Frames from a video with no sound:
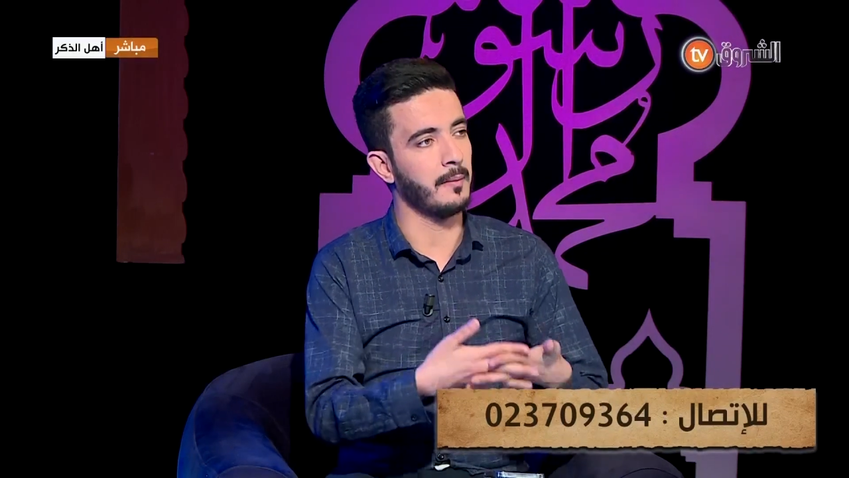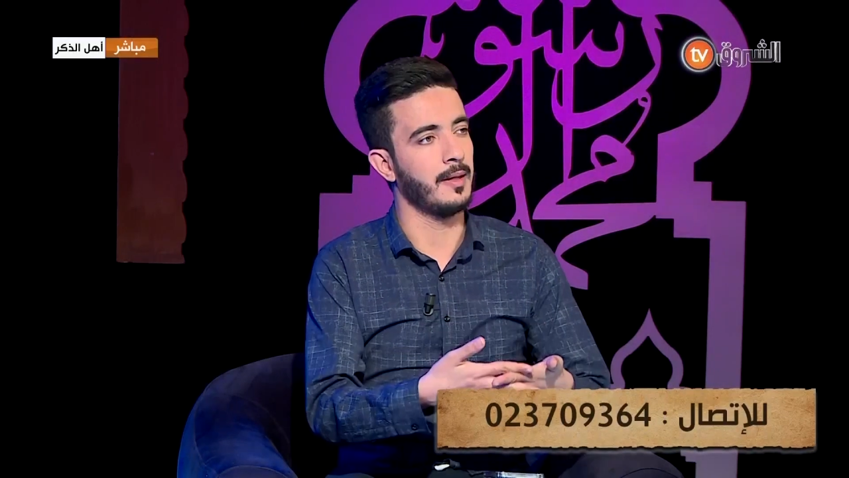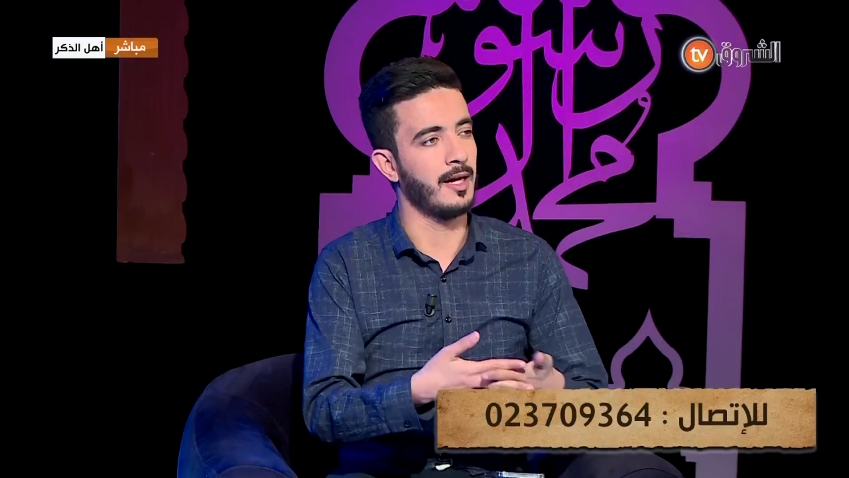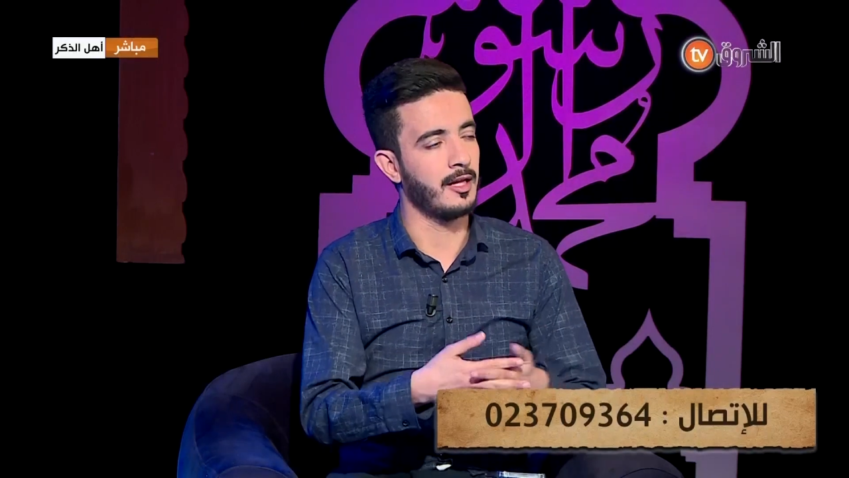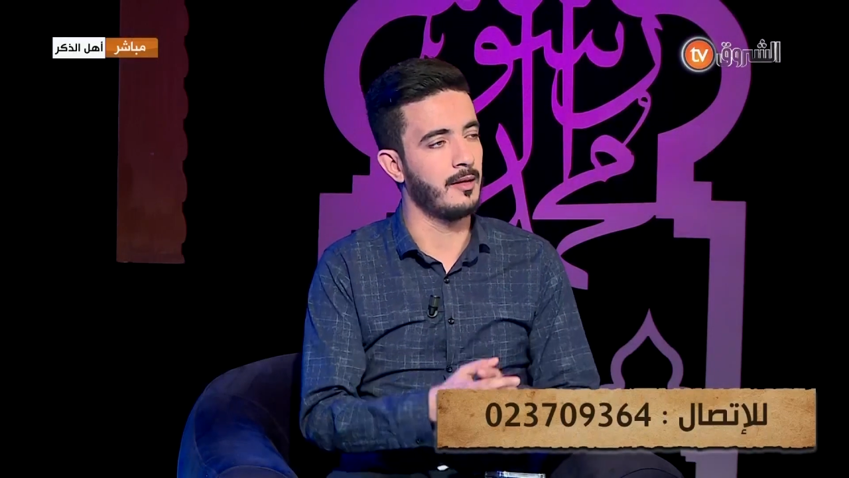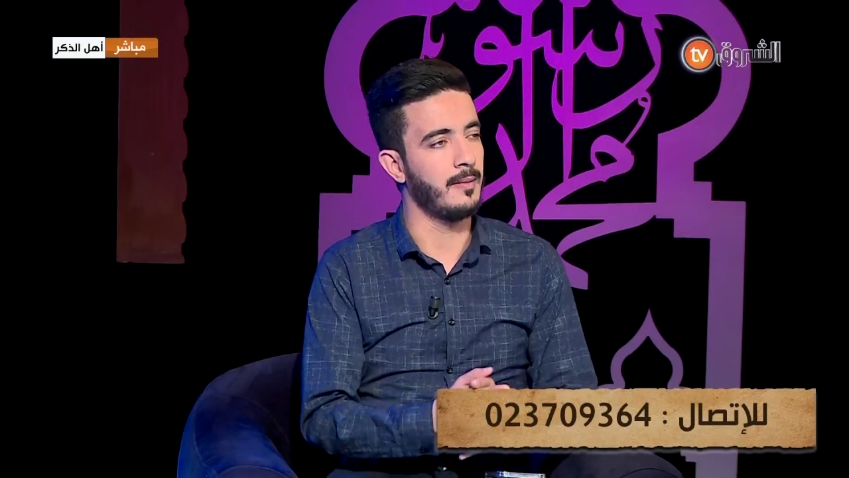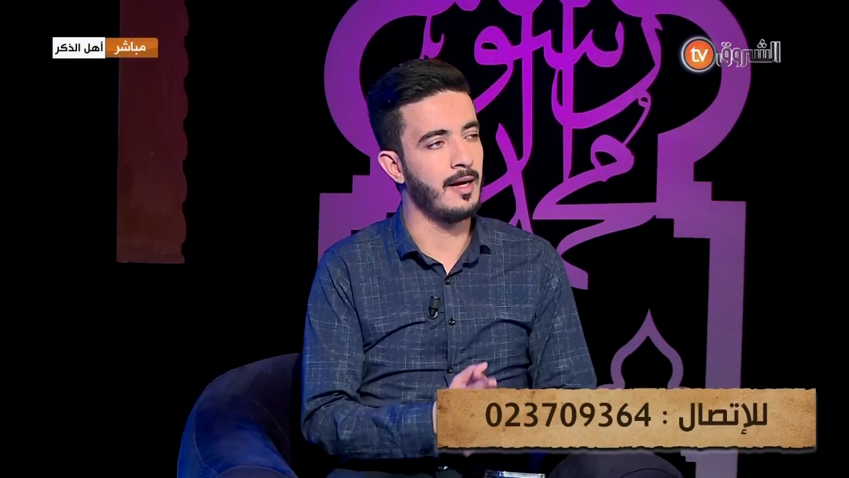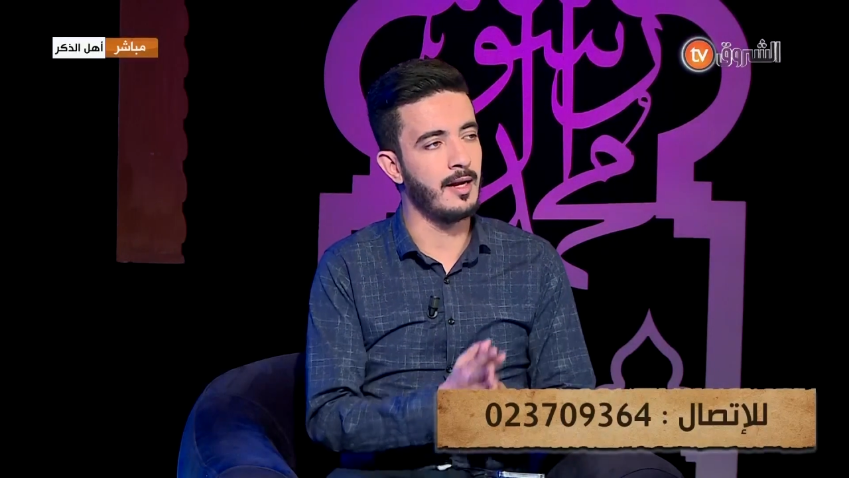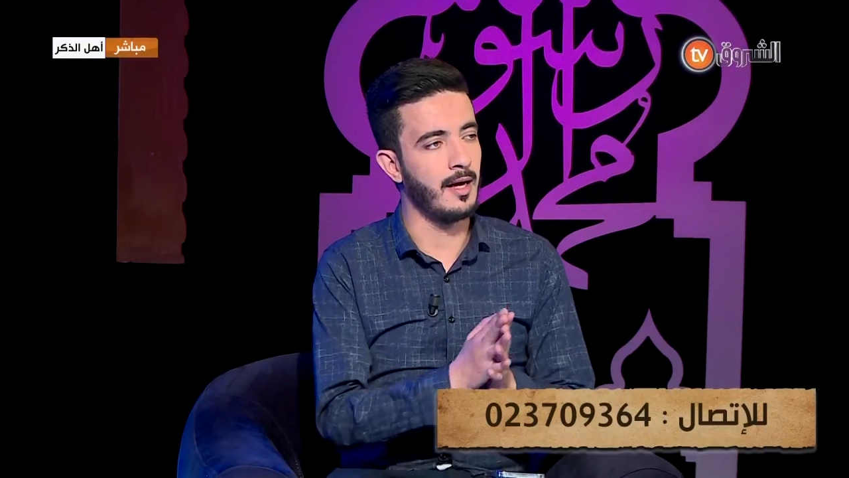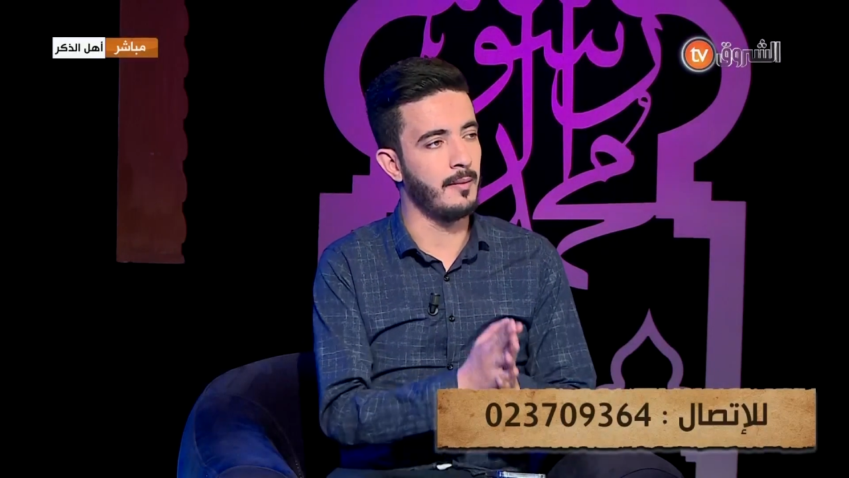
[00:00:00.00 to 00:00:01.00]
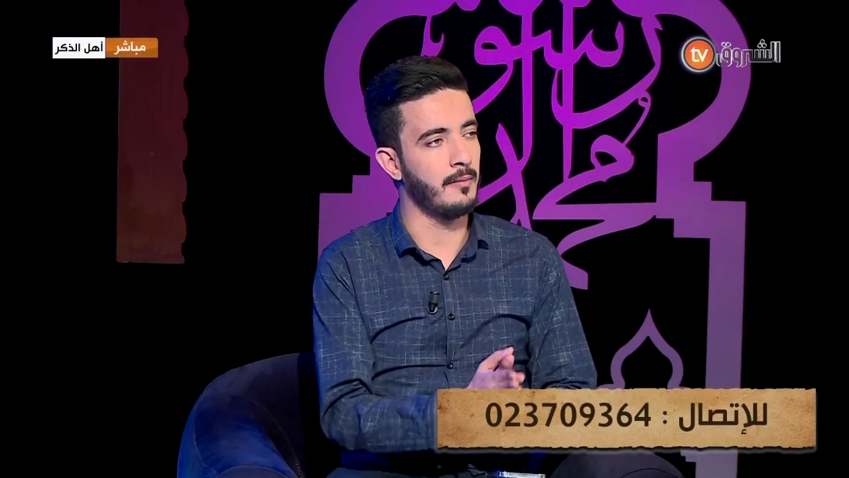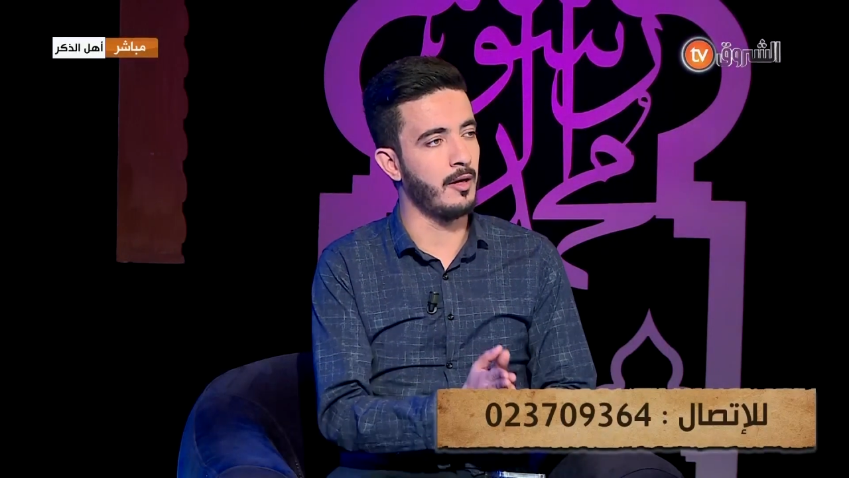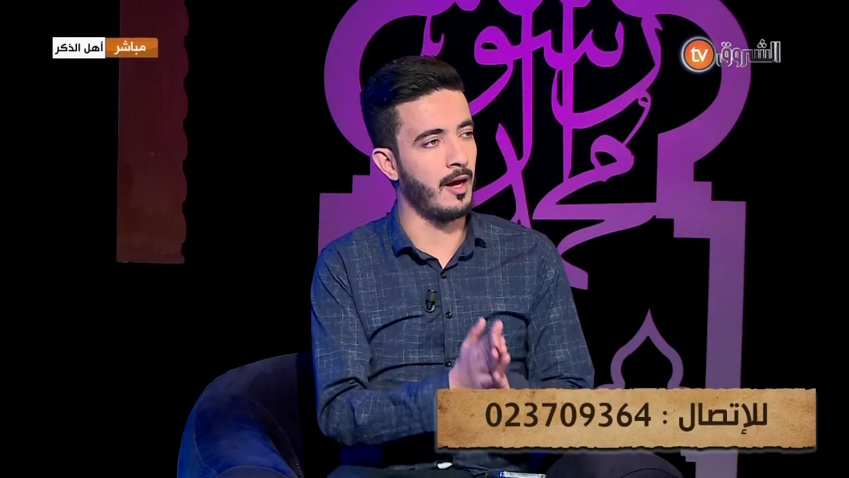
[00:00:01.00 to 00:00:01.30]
من هذا المال أم